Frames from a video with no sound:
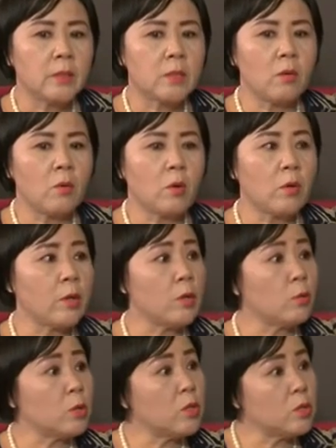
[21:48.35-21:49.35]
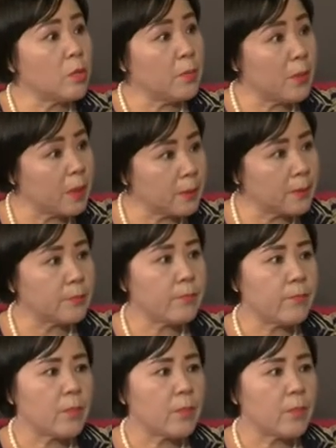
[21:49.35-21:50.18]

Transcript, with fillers: xong họ đòi đầu tư cho mình